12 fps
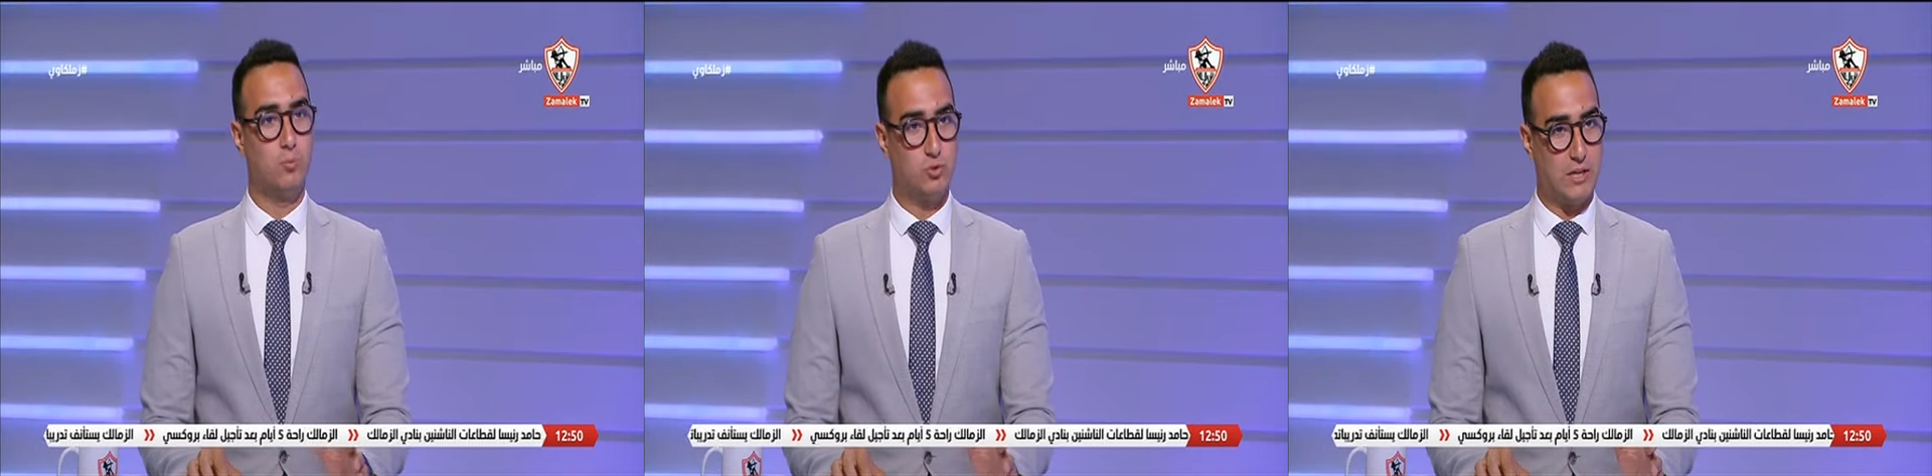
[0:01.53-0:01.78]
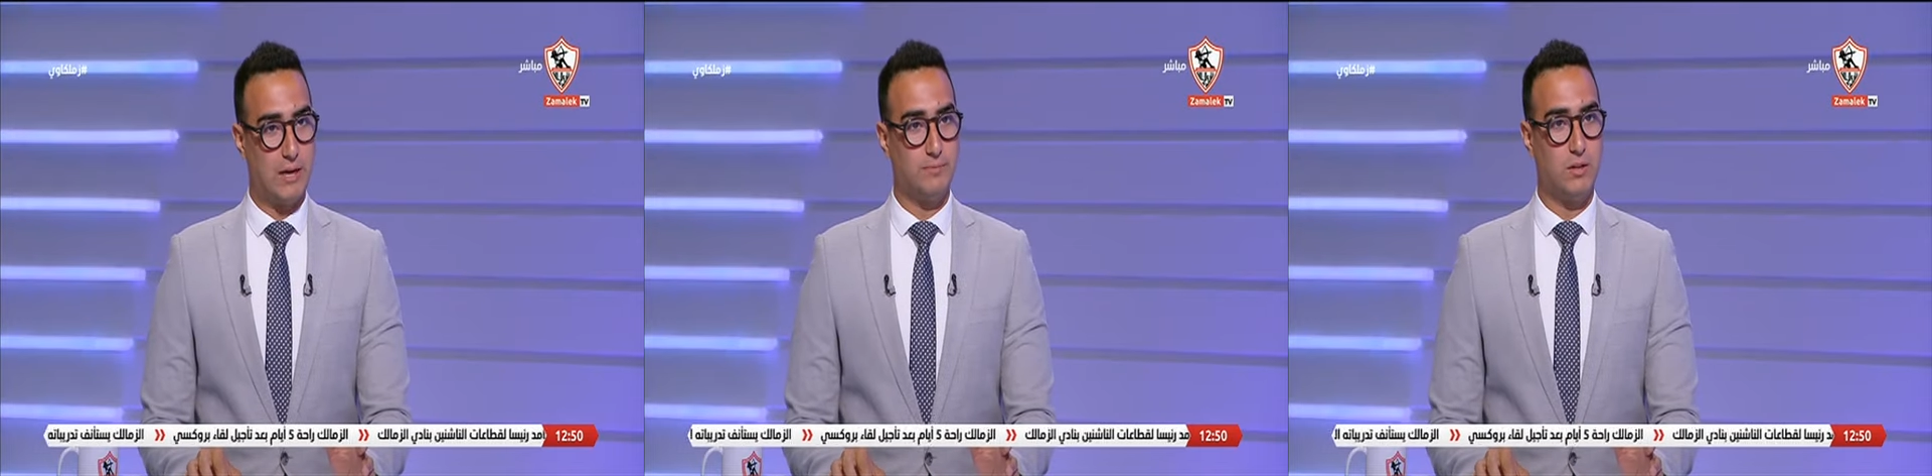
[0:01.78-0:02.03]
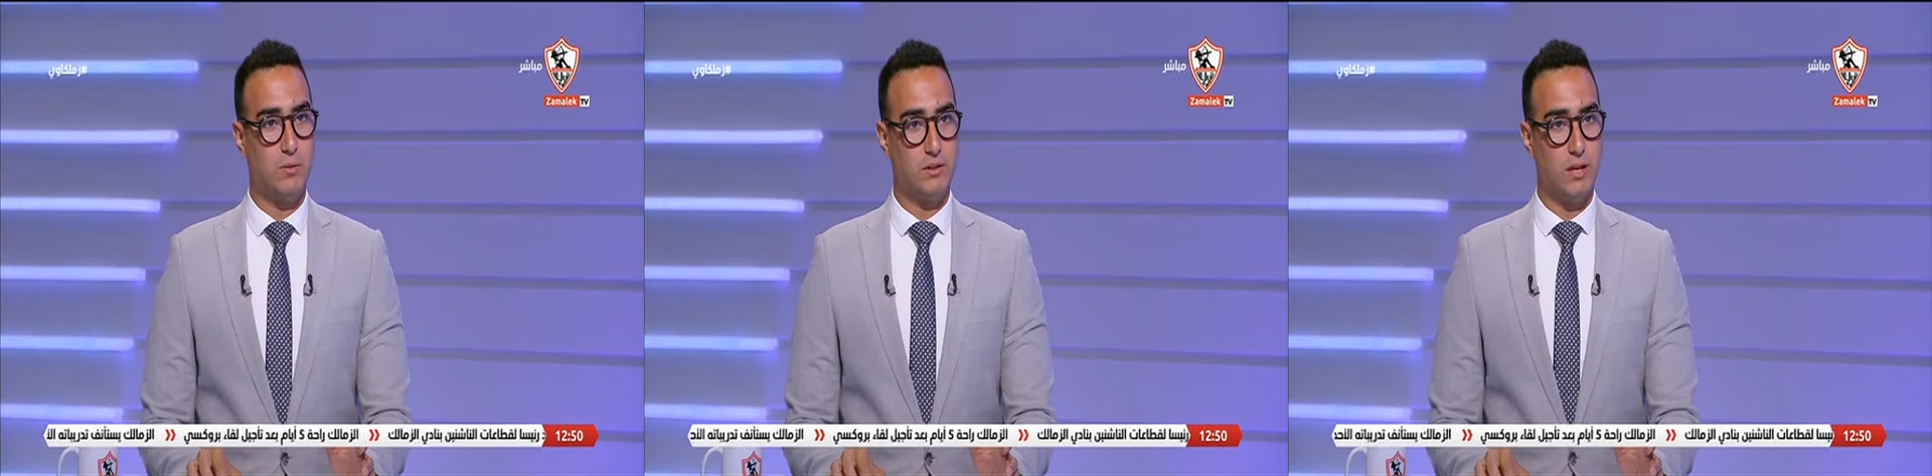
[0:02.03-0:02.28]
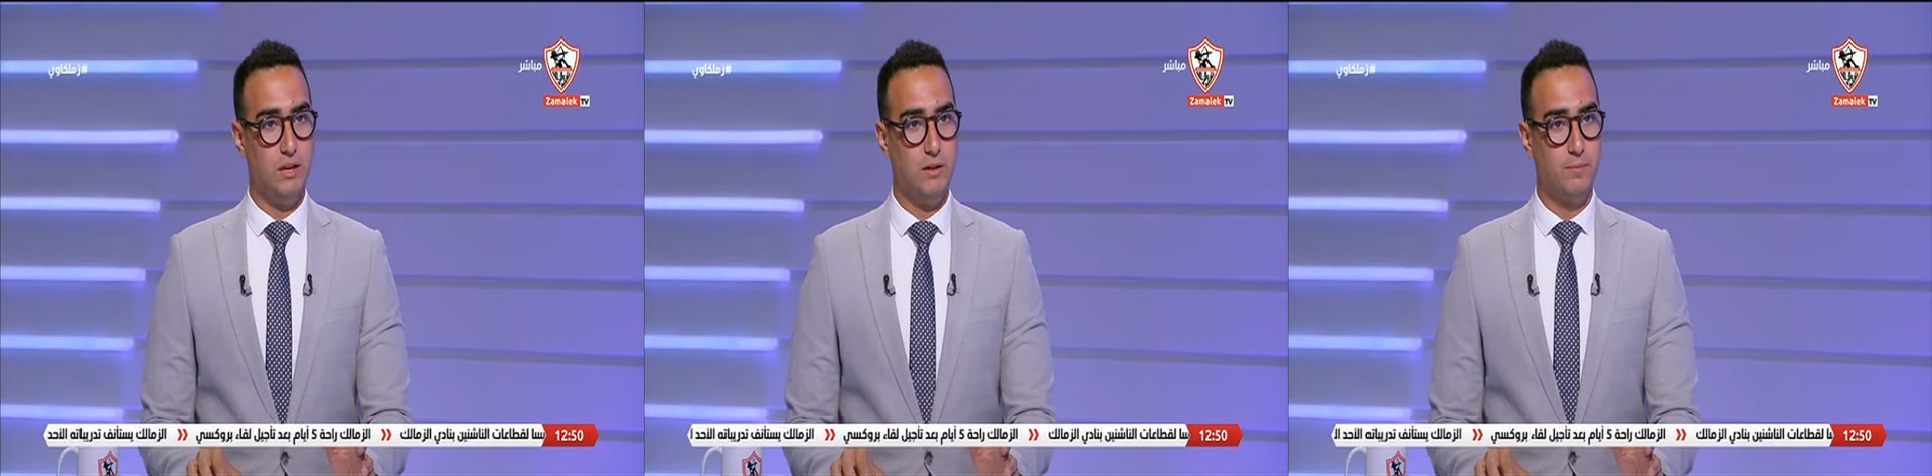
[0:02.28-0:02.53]
منتخبنا
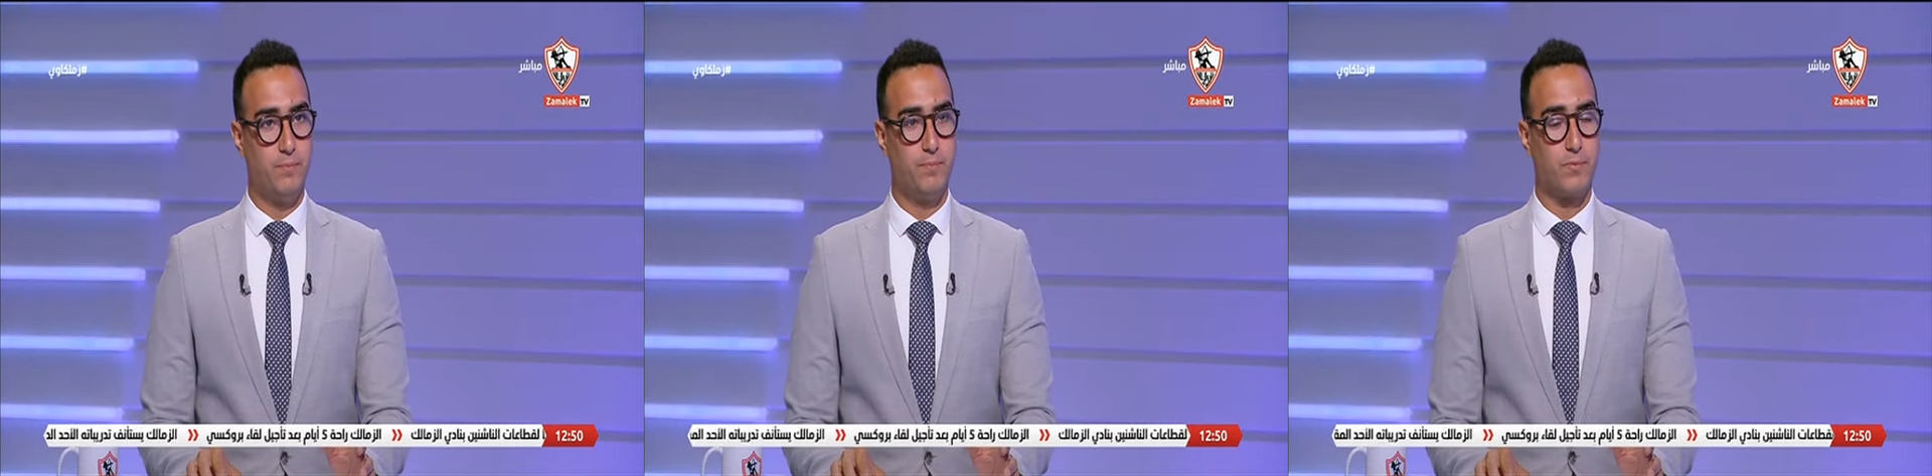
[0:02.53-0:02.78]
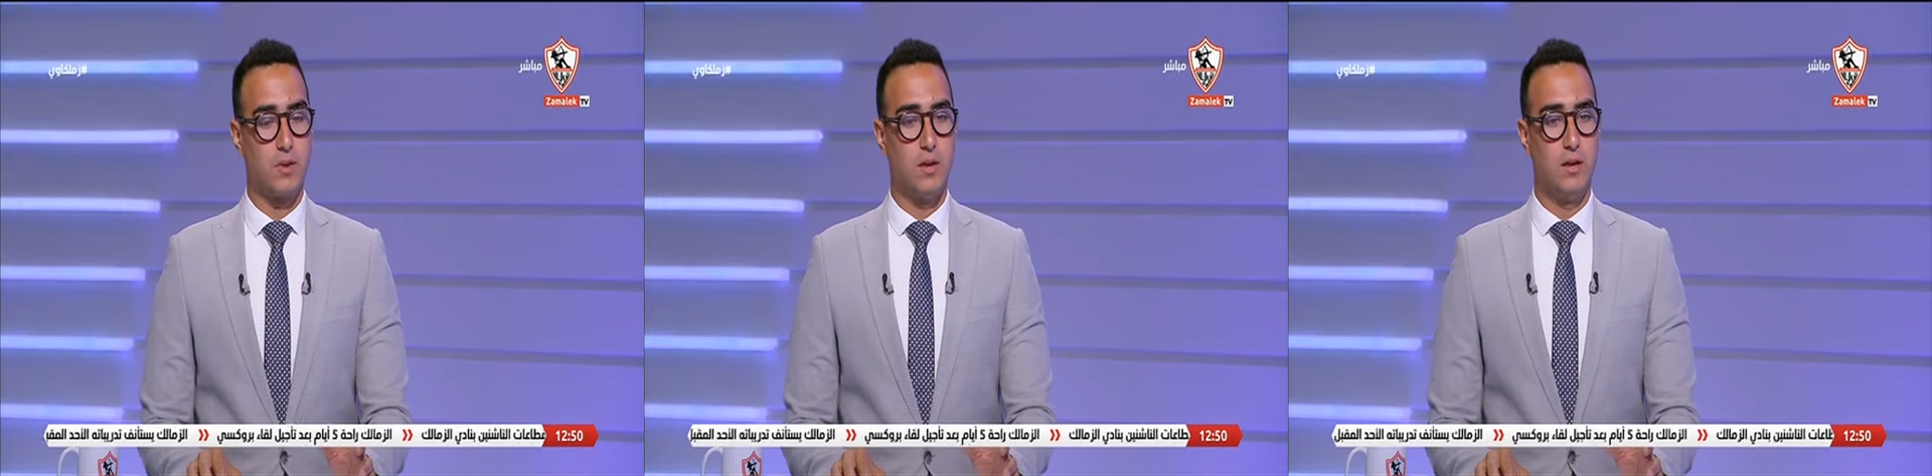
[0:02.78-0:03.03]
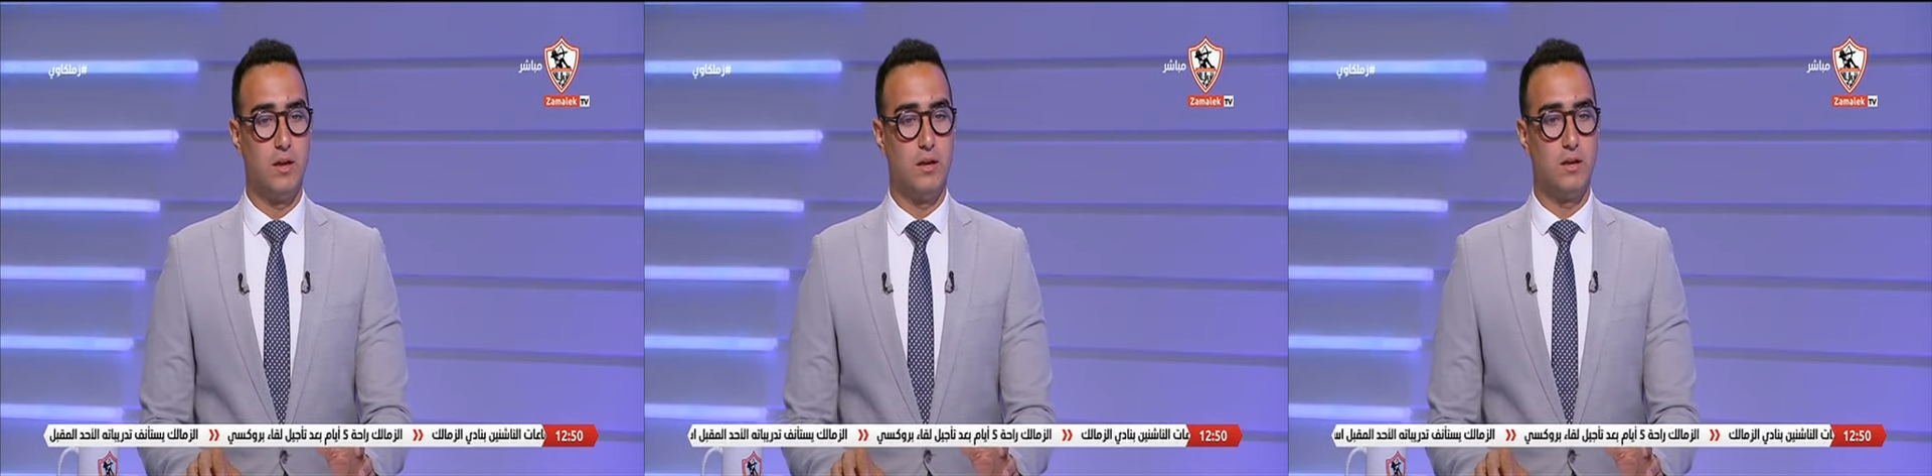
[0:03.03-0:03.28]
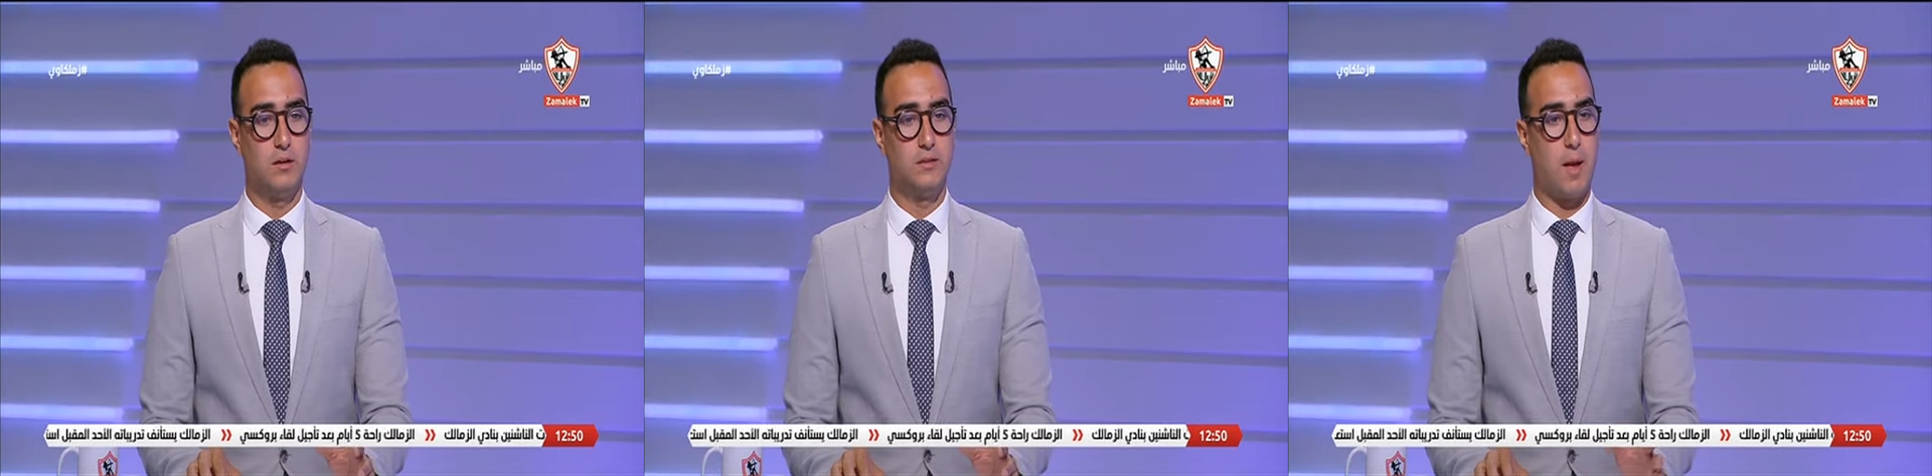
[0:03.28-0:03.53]
الوطني
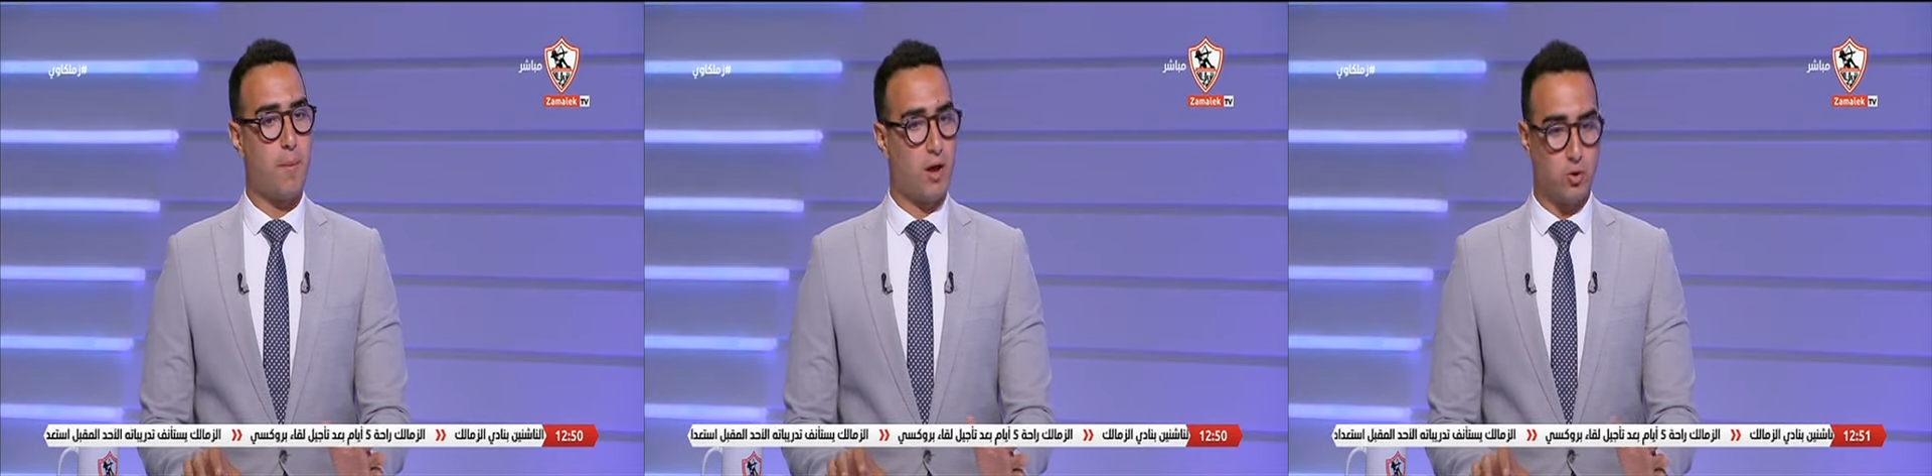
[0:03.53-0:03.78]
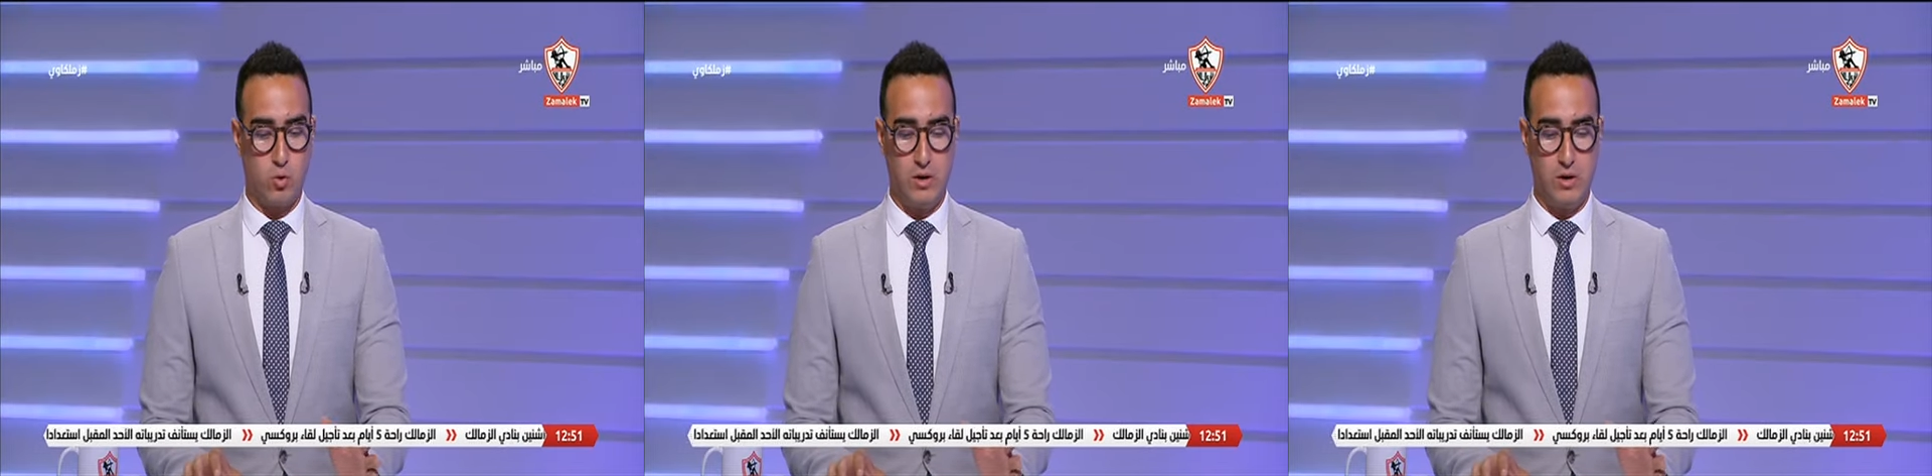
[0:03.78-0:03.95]
طبعا كل